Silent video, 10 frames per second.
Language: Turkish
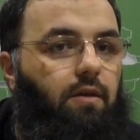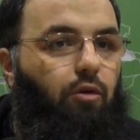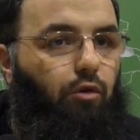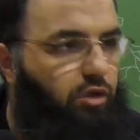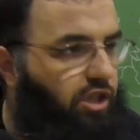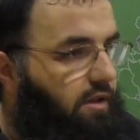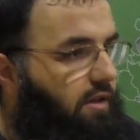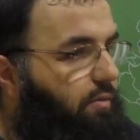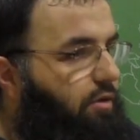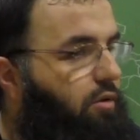Ne olur
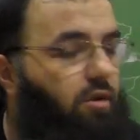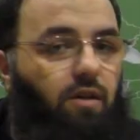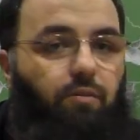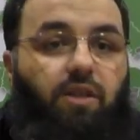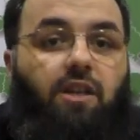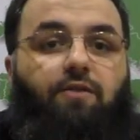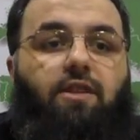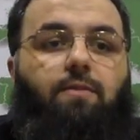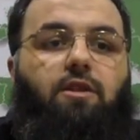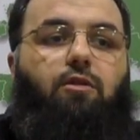kendine bir dön ya. Bir
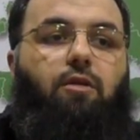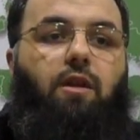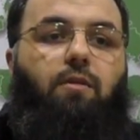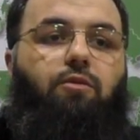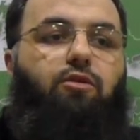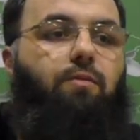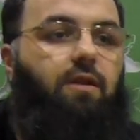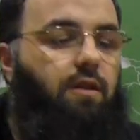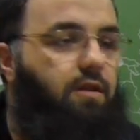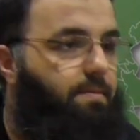nefsimize dönelim
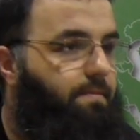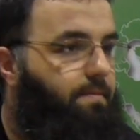Müslümanlar.